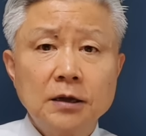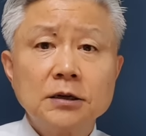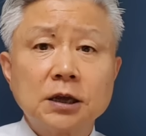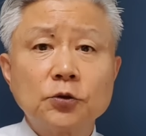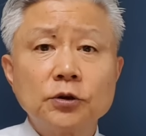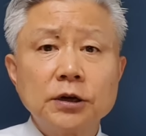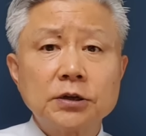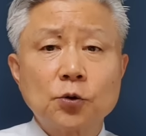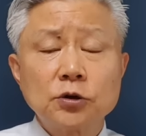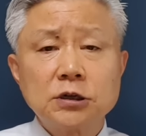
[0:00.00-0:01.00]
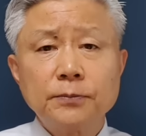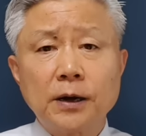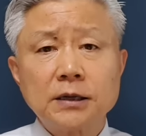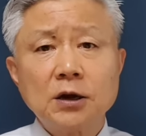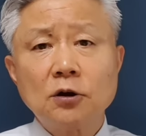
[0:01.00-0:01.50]
대통령의 통치
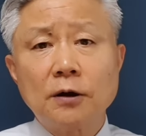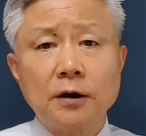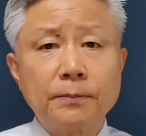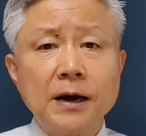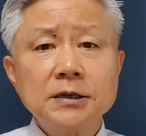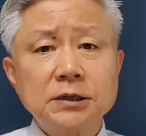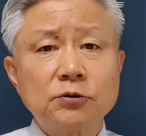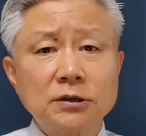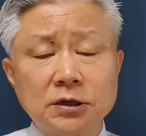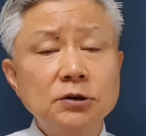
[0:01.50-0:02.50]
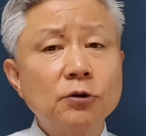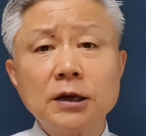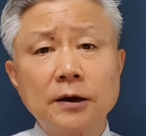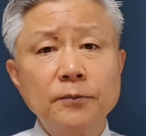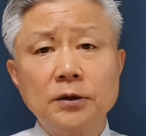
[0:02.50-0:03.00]
방향과 방식과 전혀
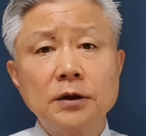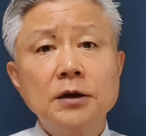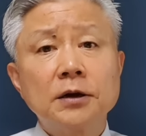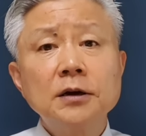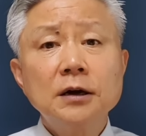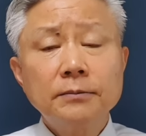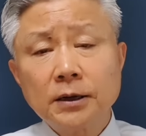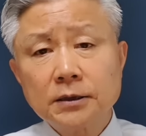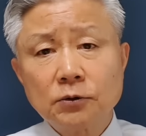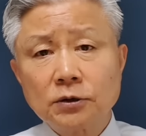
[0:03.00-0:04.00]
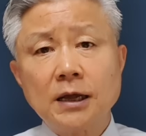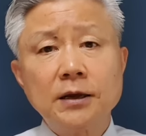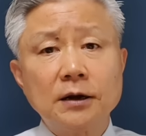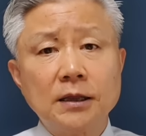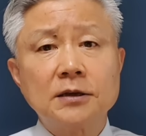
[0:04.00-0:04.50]
관계없는 그런 걸 만들어갖고
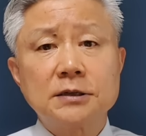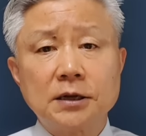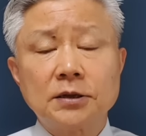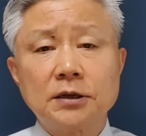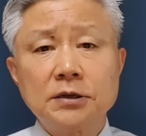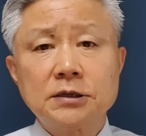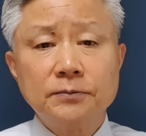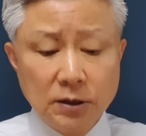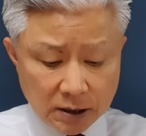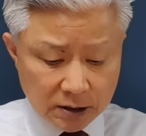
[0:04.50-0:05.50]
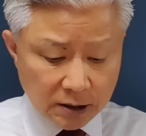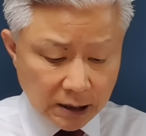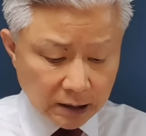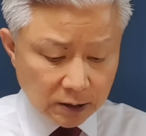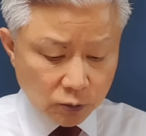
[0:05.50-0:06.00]
탄핵을 했던 세력들이 지금
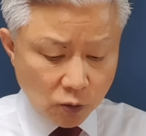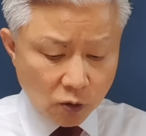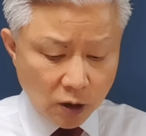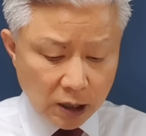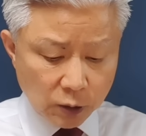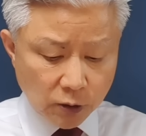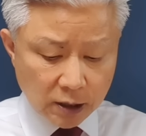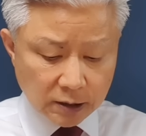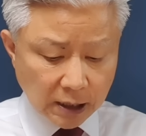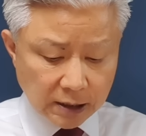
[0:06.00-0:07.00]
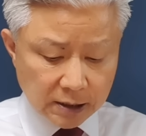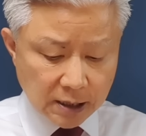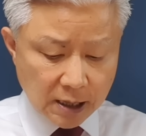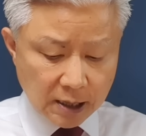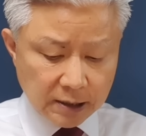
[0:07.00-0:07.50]
그가 또 하려고 한 것
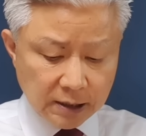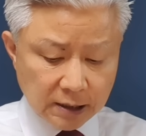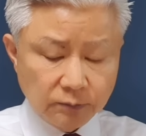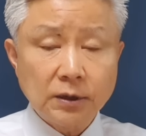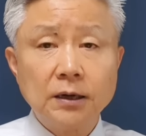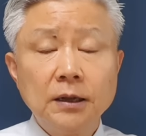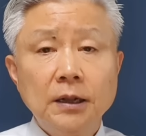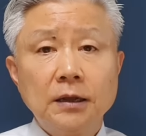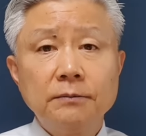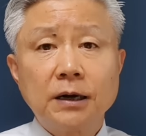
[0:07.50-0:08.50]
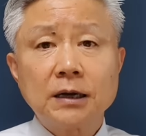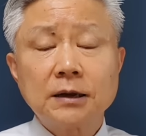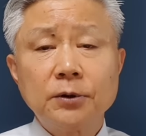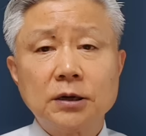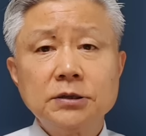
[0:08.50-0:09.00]
아닐까 이런 겁니다.
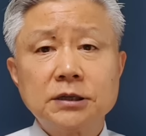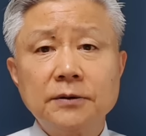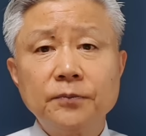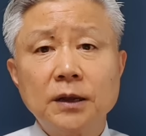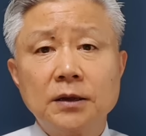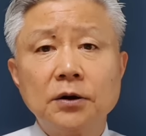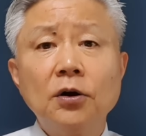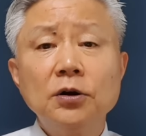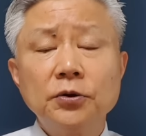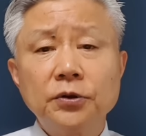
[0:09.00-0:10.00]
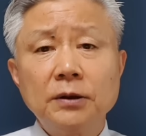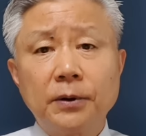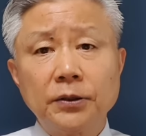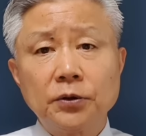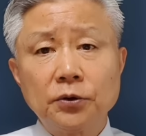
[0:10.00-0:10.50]
말하자면은 지금 언론들이
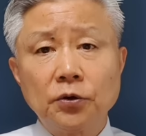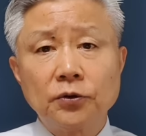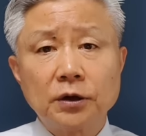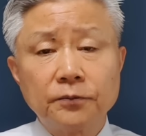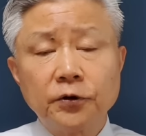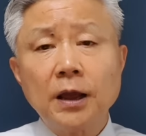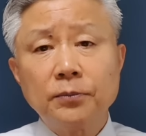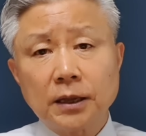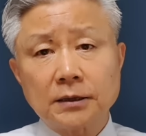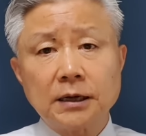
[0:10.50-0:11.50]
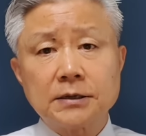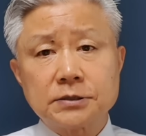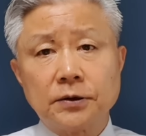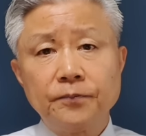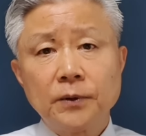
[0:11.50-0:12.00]
만들어 놓은 프레임 딱
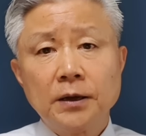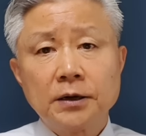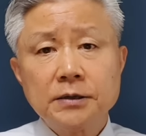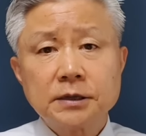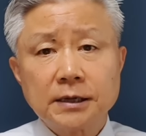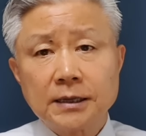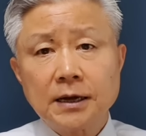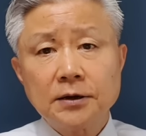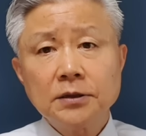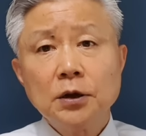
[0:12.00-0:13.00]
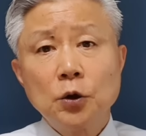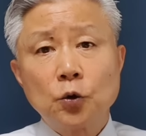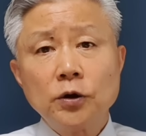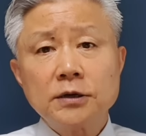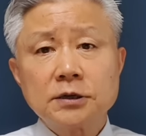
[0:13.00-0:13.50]
따라서 그래서 야당은
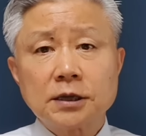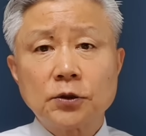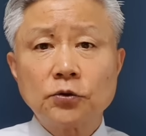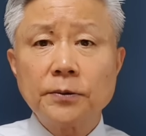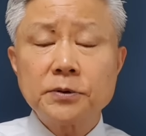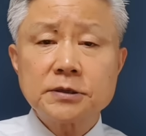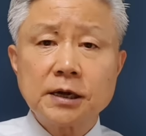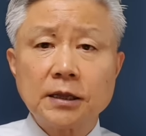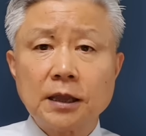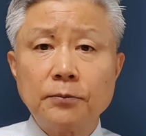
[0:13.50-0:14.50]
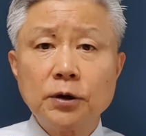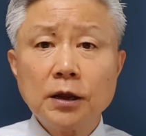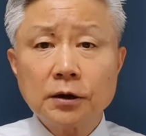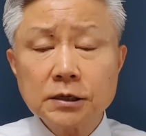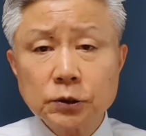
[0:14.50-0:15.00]
거기서 대통령이 벗어났기
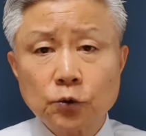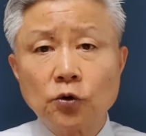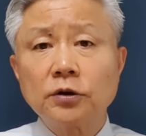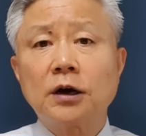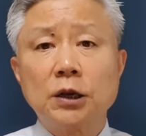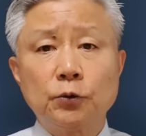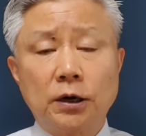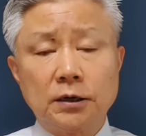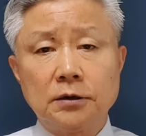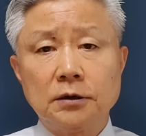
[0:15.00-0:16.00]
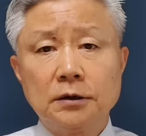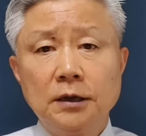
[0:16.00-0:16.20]
때문에 그래서 공격하려고 하는 거.